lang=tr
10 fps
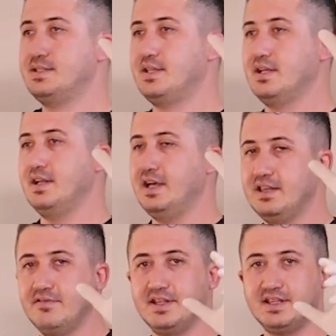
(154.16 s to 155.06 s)
steril
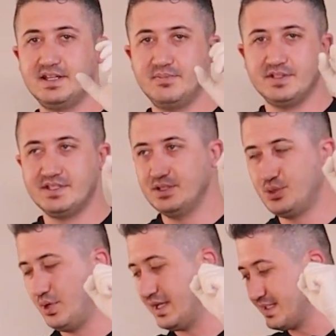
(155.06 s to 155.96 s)

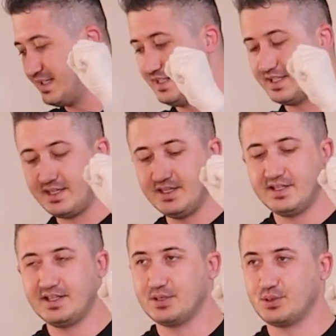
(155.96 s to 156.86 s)
eldivenlerimizi şu an giydik.
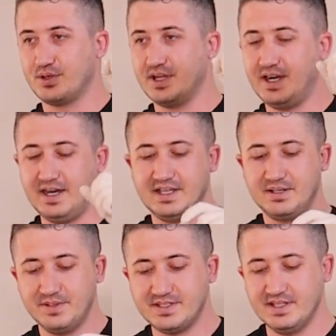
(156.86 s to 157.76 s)
Giydikten sonra
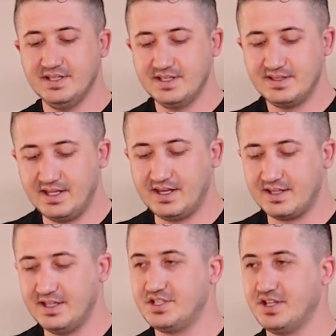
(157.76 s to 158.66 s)
Hayri bize
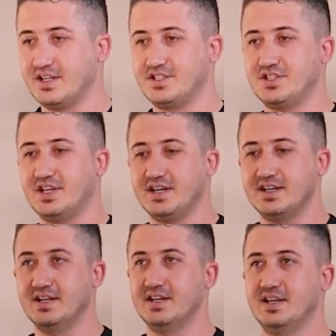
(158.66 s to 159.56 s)
delikli yeşil
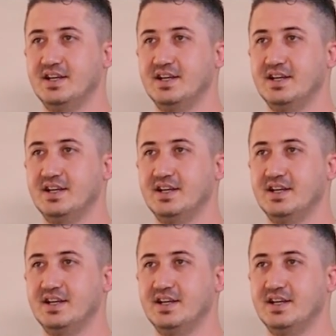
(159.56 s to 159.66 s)
açacak.